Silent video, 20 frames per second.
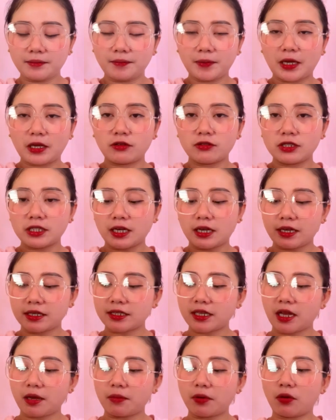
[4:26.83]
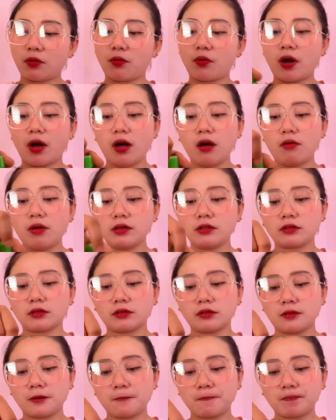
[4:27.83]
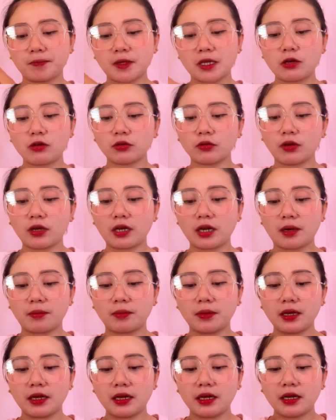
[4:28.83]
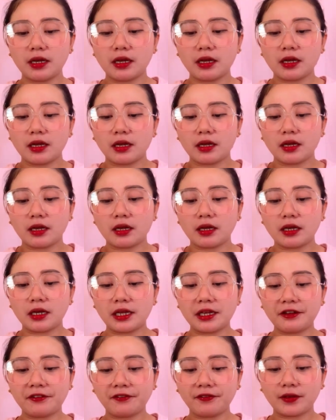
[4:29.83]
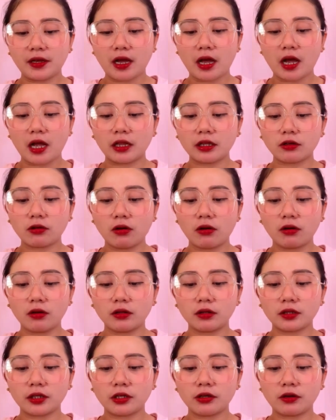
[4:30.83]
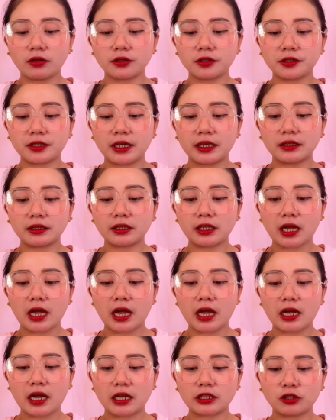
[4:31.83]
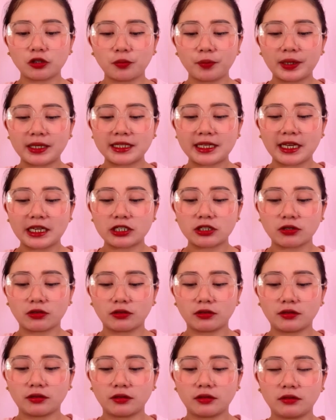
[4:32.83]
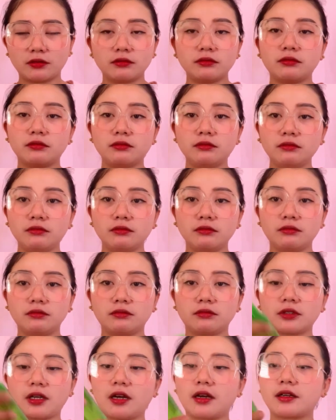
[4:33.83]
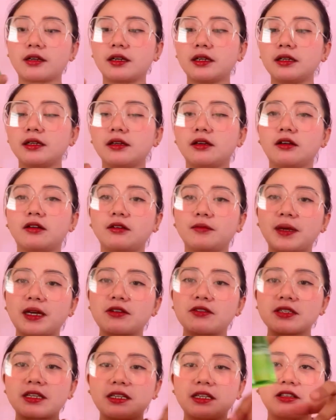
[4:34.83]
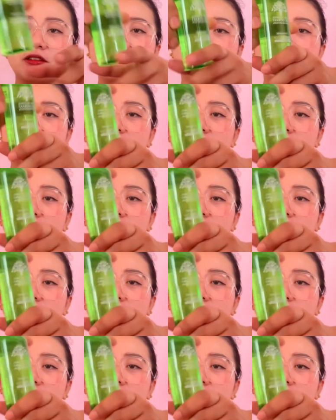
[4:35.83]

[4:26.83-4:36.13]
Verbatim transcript: meron siyang kasamang, wow, ano to? Hindi ko to alam. Leaf Alcohol Deodorant Atomization. Hmm? Paray. Oh, meron siya nito.